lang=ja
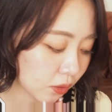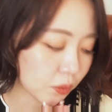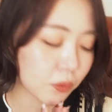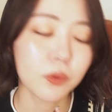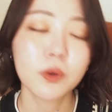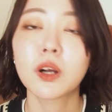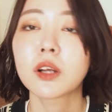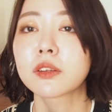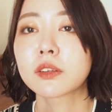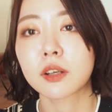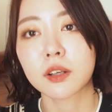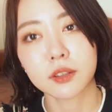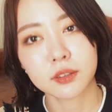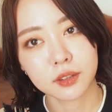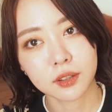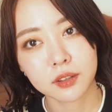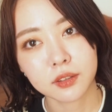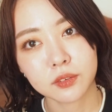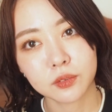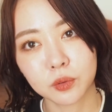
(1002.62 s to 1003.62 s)
多かったか
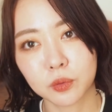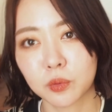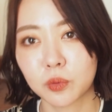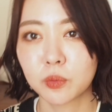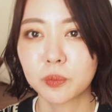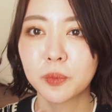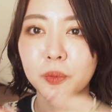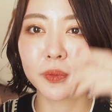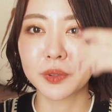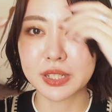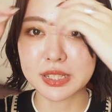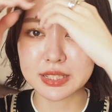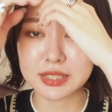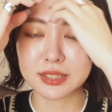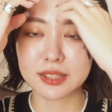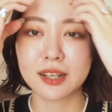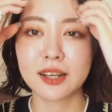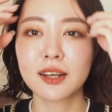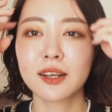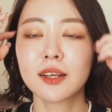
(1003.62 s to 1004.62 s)
なと思うんで
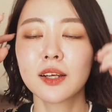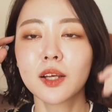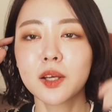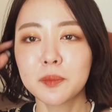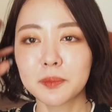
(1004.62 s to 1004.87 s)
すが、